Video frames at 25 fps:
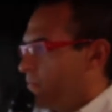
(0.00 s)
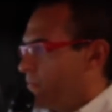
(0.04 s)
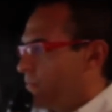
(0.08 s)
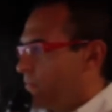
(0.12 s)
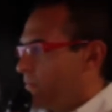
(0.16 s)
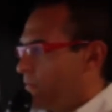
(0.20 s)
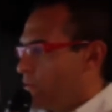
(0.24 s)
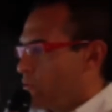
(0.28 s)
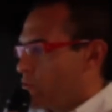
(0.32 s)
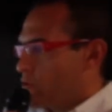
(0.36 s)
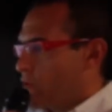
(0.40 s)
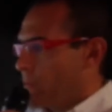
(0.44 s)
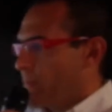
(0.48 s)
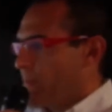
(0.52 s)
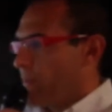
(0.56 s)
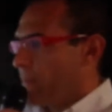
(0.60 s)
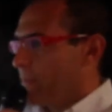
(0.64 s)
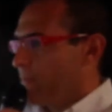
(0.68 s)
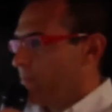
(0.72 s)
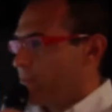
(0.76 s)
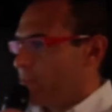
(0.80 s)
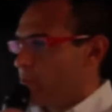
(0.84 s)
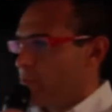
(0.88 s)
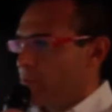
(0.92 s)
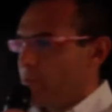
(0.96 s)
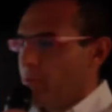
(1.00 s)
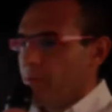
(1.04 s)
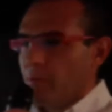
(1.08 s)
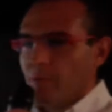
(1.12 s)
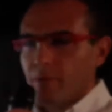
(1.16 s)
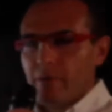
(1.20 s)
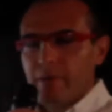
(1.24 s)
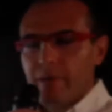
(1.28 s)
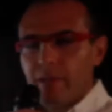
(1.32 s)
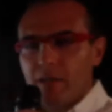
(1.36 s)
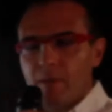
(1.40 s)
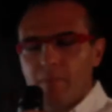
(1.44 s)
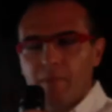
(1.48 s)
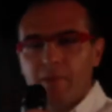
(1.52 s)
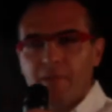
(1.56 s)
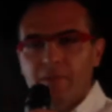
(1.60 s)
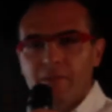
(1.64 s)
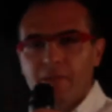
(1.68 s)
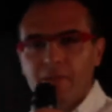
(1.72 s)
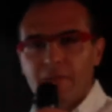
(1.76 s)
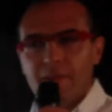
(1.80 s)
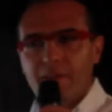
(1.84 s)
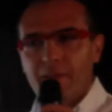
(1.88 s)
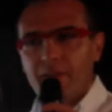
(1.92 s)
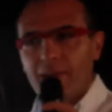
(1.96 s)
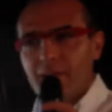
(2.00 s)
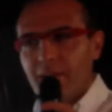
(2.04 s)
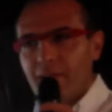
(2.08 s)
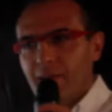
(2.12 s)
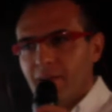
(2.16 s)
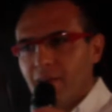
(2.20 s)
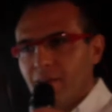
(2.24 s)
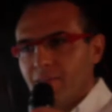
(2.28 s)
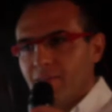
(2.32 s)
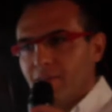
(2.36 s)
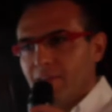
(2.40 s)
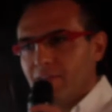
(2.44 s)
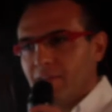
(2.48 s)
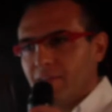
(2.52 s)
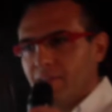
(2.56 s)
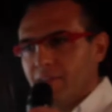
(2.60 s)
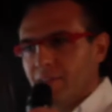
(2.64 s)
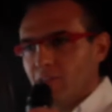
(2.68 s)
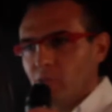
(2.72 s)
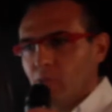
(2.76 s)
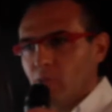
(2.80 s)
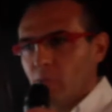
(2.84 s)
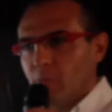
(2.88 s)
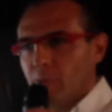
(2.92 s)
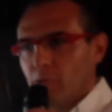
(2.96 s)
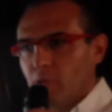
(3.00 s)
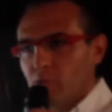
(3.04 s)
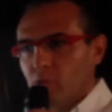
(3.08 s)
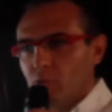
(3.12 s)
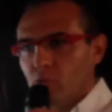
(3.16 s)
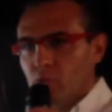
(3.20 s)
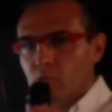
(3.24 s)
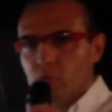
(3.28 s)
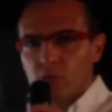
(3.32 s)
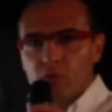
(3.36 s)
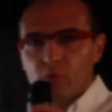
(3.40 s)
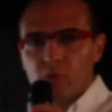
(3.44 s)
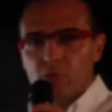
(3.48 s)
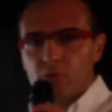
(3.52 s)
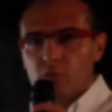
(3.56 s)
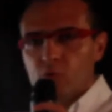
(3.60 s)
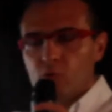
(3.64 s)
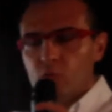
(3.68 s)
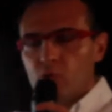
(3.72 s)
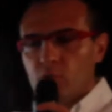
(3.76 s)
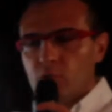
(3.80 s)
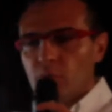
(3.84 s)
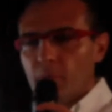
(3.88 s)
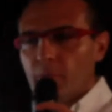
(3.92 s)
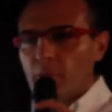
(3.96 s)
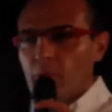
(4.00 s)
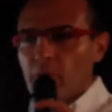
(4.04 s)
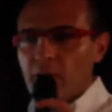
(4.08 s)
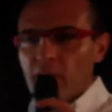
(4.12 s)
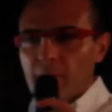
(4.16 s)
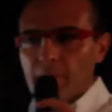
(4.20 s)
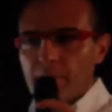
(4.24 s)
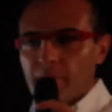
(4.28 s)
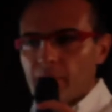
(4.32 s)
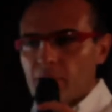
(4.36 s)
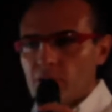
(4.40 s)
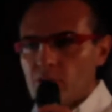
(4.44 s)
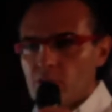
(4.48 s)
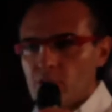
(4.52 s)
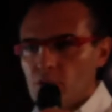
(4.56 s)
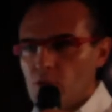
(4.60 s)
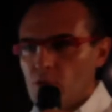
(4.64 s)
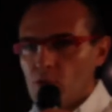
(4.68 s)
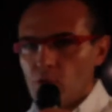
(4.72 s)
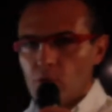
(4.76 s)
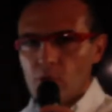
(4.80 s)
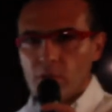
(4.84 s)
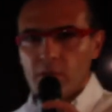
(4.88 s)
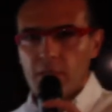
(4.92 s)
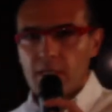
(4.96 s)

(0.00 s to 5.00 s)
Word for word: velocemente si può chiaramente andare avanti e dietro dappertutto con tutti i programmi che ci sono,